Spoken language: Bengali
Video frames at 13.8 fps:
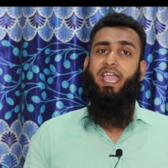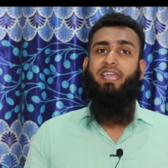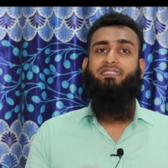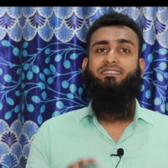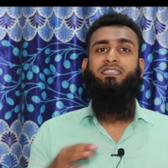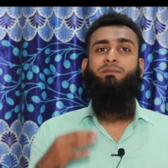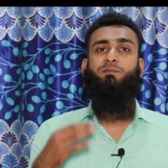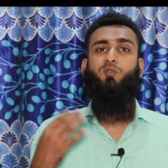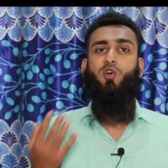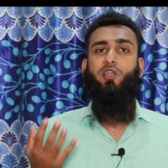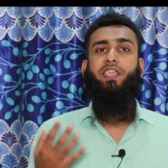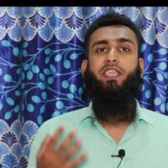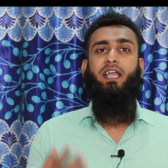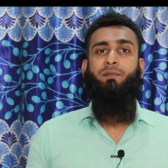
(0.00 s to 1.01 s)
একদিন
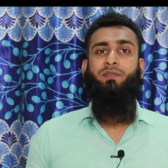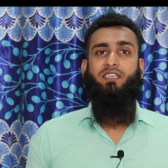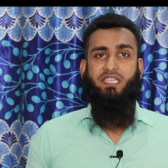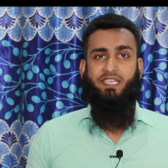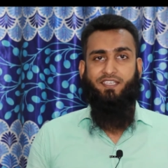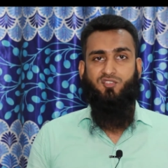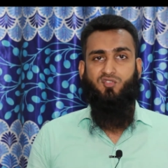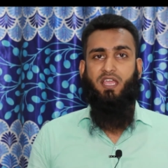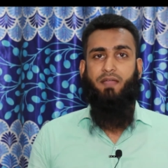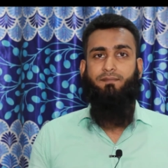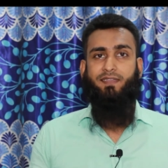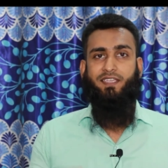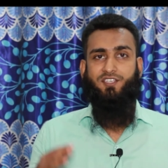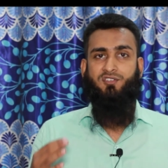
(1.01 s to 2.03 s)
পরেই আমি রিইস্যুর
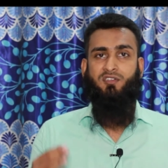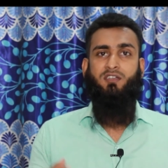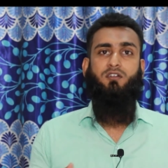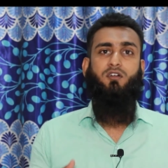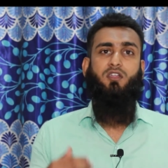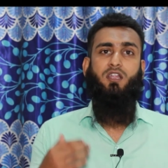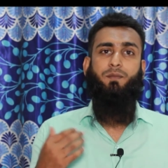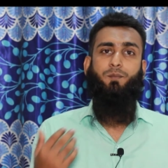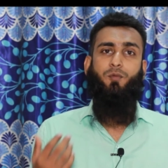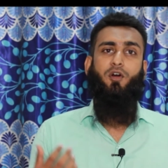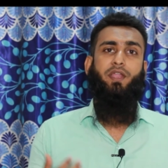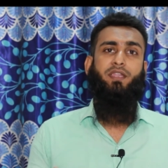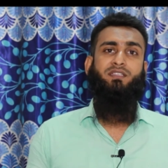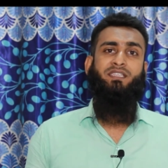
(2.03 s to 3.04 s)
অ্যাপ্লিকেশনের করার
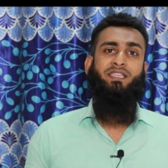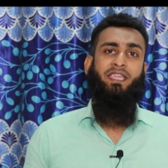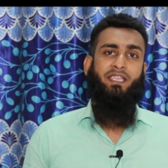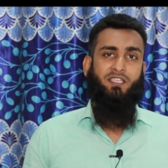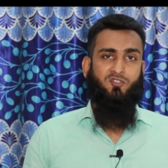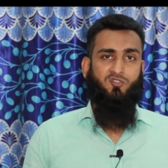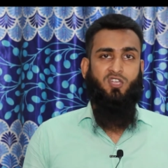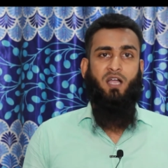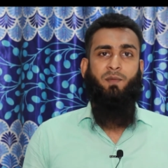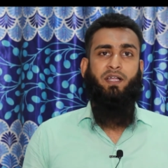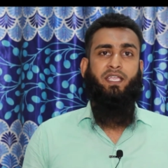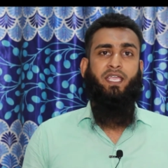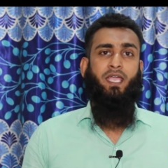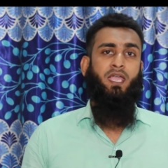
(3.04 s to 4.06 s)
পরের দিনেই কিন্তু
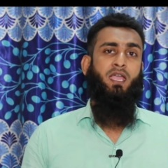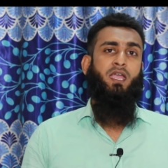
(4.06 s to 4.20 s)
আমাকে